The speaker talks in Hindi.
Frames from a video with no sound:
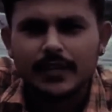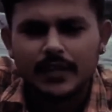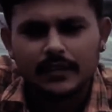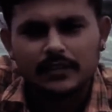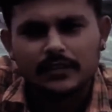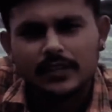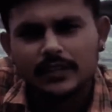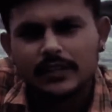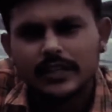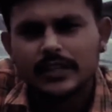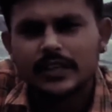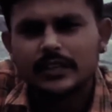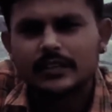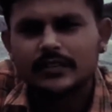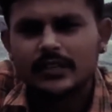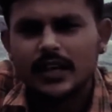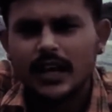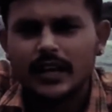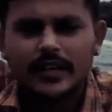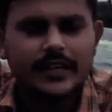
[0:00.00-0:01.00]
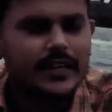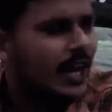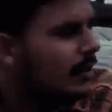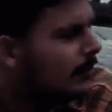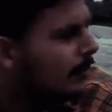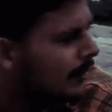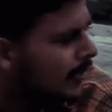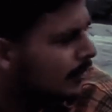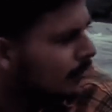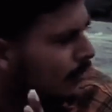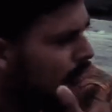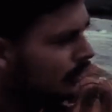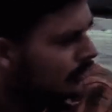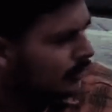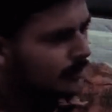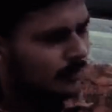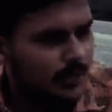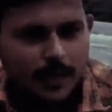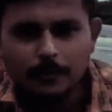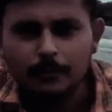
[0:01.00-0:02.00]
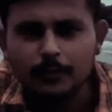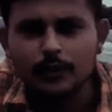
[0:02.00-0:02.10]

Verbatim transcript: इस नदी के सहारे यहाँ पर एक बहुत ही बड़ा